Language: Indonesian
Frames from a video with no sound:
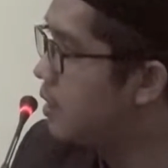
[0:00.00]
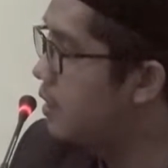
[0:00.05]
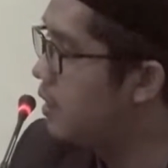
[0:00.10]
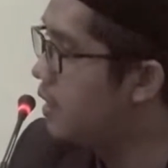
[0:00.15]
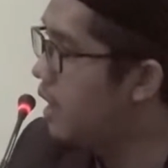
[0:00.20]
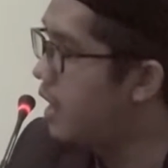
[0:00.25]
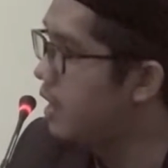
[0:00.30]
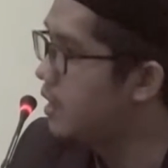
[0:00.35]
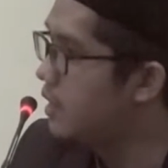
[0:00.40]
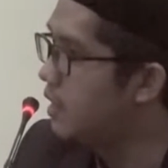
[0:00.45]

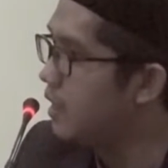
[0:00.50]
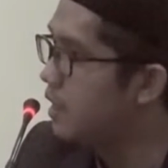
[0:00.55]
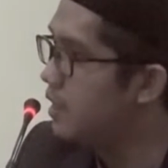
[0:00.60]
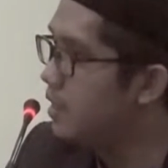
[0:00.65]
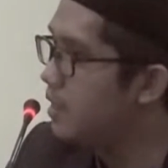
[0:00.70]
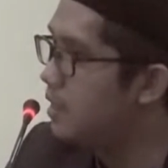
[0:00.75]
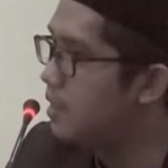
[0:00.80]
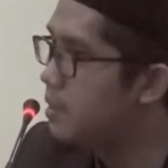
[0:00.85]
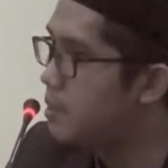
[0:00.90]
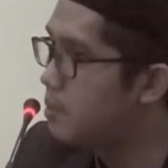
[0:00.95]

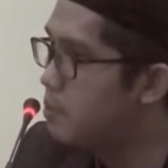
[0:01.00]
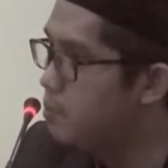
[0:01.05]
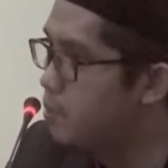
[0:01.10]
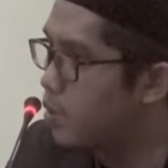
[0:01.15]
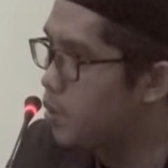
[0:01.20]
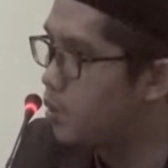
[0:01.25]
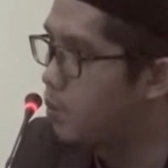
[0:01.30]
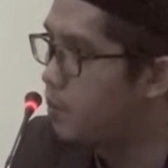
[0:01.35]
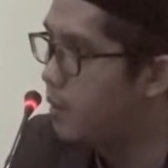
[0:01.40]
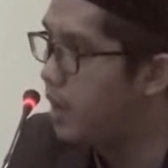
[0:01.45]
Yakin,
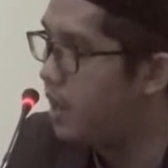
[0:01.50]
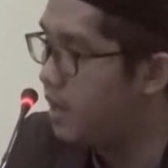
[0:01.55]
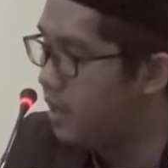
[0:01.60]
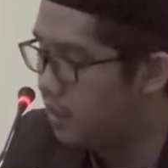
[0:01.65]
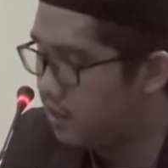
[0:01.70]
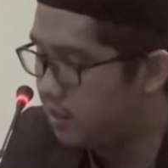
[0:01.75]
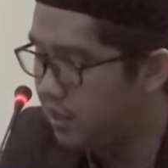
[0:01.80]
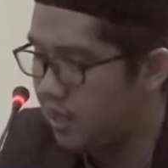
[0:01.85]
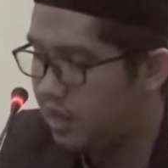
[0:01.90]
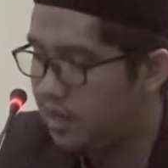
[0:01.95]

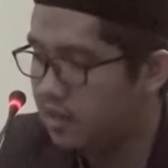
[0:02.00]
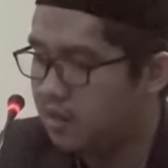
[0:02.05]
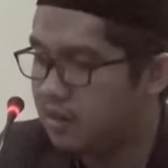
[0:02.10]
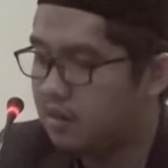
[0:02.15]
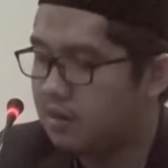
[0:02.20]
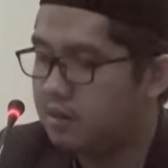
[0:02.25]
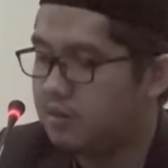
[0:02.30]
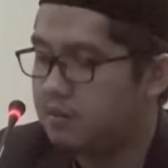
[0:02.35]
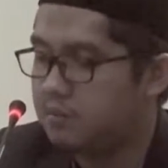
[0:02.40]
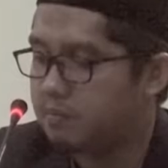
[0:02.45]
berubah, dan
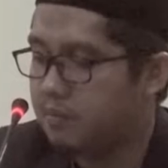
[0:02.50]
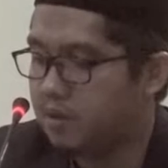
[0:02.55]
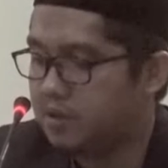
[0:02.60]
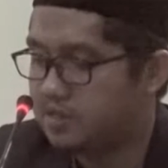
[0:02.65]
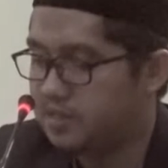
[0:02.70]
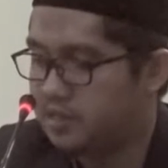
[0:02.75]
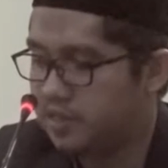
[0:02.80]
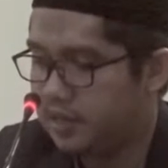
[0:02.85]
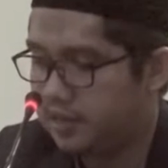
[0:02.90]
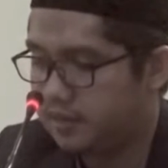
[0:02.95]

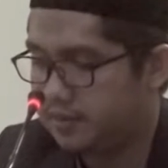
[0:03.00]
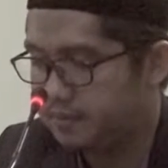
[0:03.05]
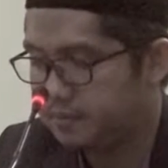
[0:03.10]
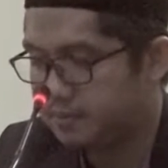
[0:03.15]
berjihad.